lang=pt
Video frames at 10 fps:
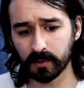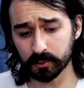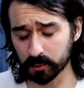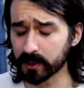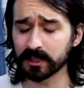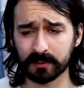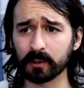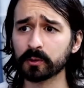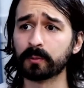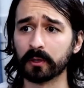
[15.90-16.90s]
Eu só queria trabalhar
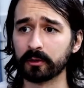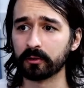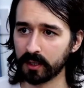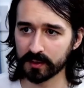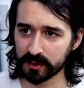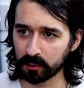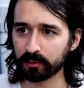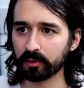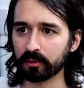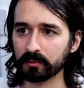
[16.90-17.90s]
com esporte, esse era o
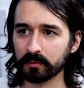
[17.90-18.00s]
objetivo.